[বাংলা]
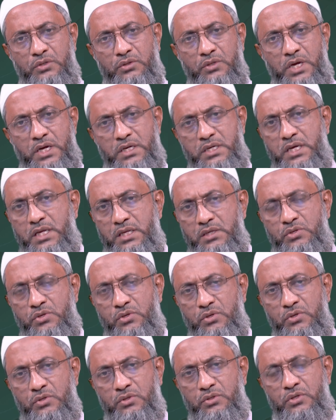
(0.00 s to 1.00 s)
অ্যাডাল্ট
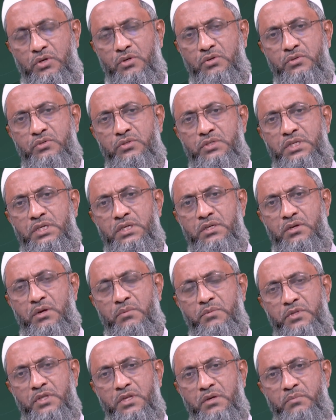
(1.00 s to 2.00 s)
হলো তখন সে
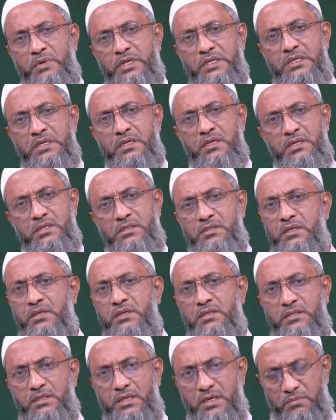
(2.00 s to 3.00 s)
রমাদান মাসে নিজ
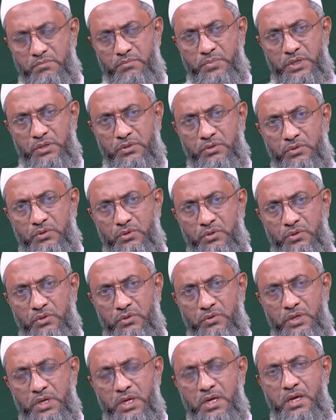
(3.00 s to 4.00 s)
থেকে শ্যাম পালন করলো
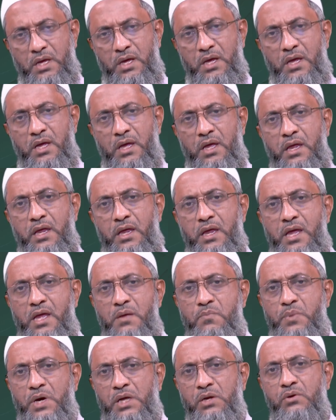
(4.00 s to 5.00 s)
এই
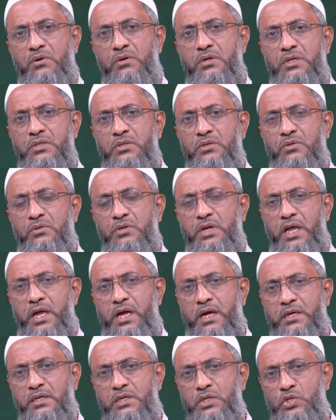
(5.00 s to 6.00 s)
পালনটা যখন
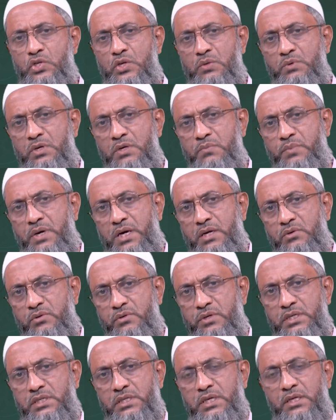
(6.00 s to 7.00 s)
একটা সময় পার
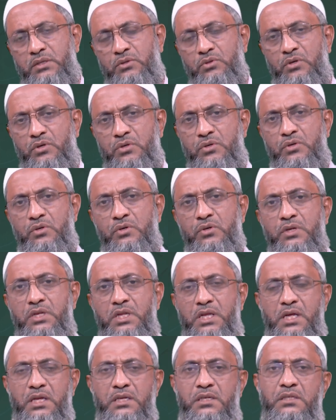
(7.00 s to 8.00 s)
হয়ে যায় তখন
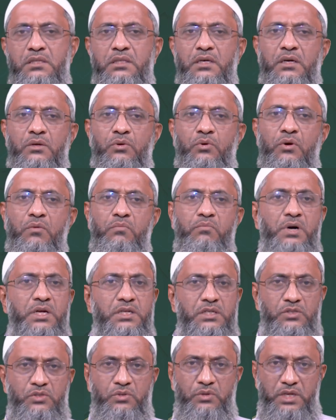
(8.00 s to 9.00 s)
এটি তার
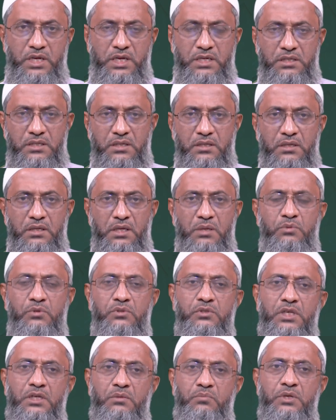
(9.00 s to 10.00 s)
অভ্যাসে চলে আসে এবং
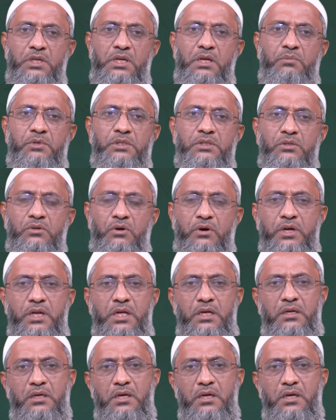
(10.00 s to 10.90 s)
দেখবেন আমাদের অনেক